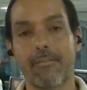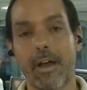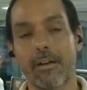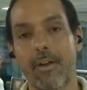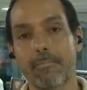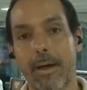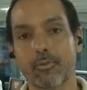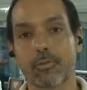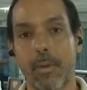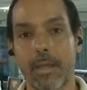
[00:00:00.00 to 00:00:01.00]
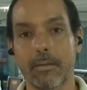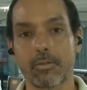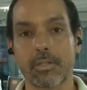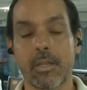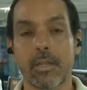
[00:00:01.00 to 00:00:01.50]
da vaga vai para os
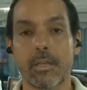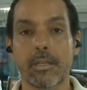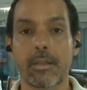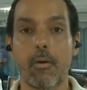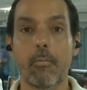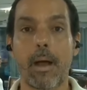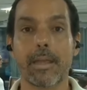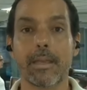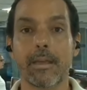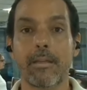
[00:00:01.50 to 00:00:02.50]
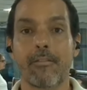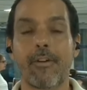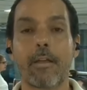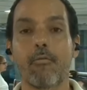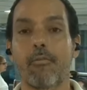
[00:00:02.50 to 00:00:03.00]
pênaltis. Então o Bahia
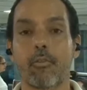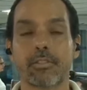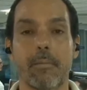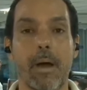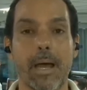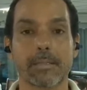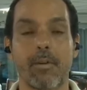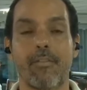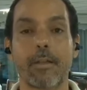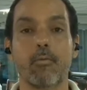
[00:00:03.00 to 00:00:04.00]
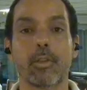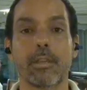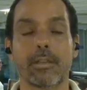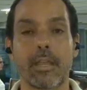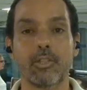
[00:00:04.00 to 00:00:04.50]
vai com força máxima, vai com o
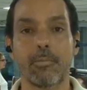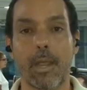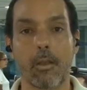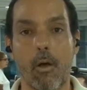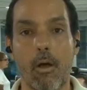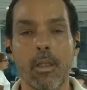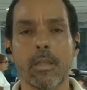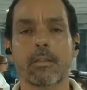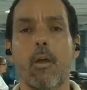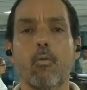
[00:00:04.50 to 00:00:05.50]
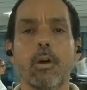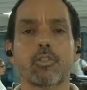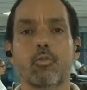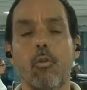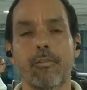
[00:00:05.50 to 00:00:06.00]
que tem de melhor. Tem
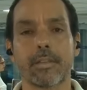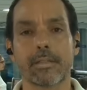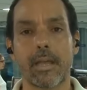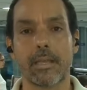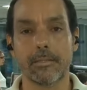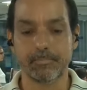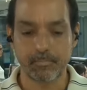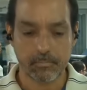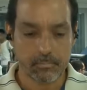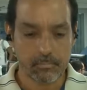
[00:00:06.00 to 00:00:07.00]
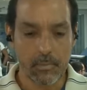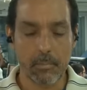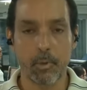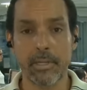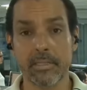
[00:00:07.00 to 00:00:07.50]
algumas dúvidas aí
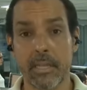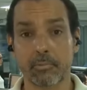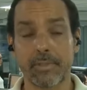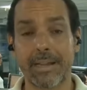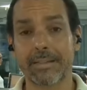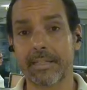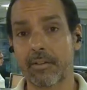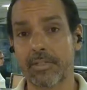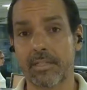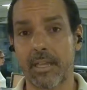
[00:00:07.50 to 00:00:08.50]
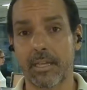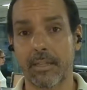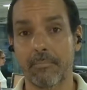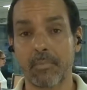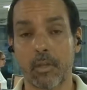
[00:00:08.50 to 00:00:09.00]
por exemplo, na lateral
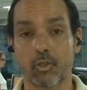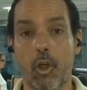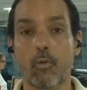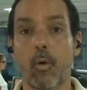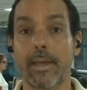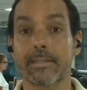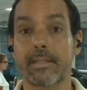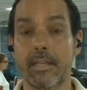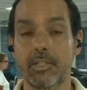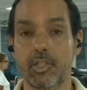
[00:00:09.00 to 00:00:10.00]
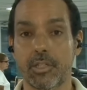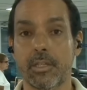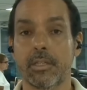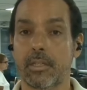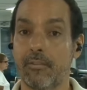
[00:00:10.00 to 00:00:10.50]
esquerda, joga o Rezende,
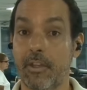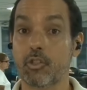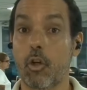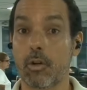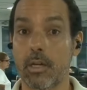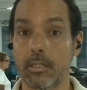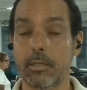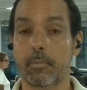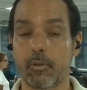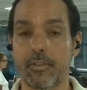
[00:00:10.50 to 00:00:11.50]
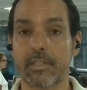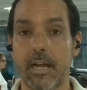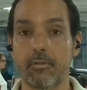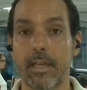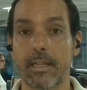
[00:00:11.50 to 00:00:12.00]
que vem jogando
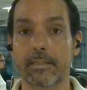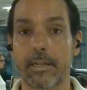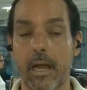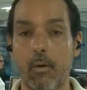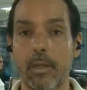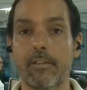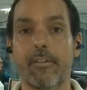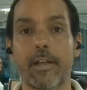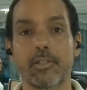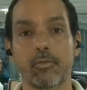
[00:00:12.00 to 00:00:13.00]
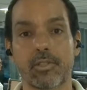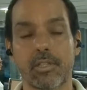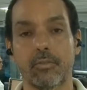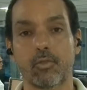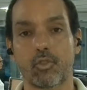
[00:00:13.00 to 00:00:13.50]
improvisado na lateral, ou ele vai de
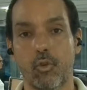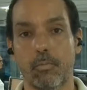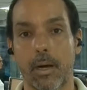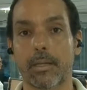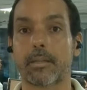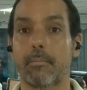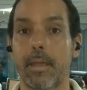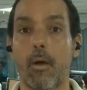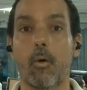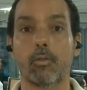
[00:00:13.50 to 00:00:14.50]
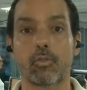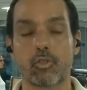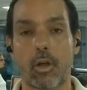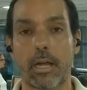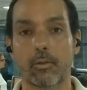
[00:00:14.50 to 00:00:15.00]
Luciano Juba, que também é outro
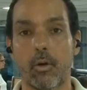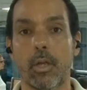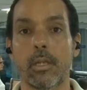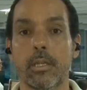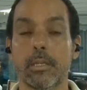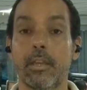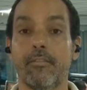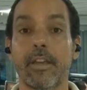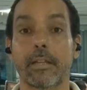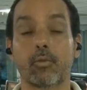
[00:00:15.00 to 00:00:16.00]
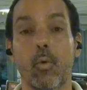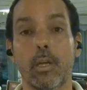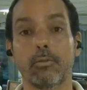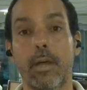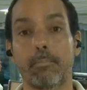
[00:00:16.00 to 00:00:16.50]
jogador que vem
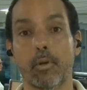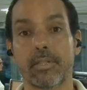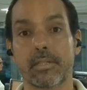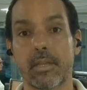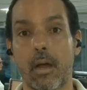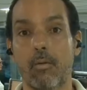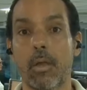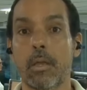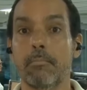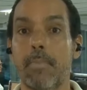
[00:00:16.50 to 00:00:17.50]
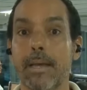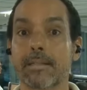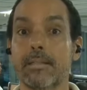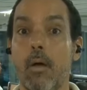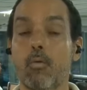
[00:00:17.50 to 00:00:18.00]
atuando na posição,
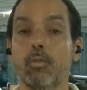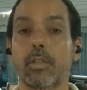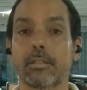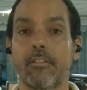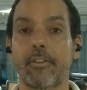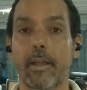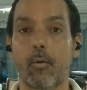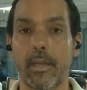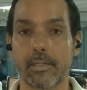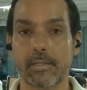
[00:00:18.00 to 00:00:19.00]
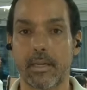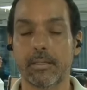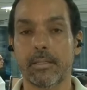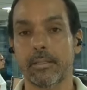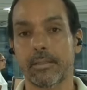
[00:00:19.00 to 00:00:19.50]
mas não com tanta frequência.
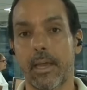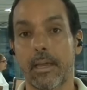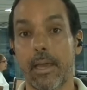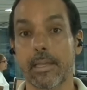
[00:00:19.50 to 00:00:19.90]
Né?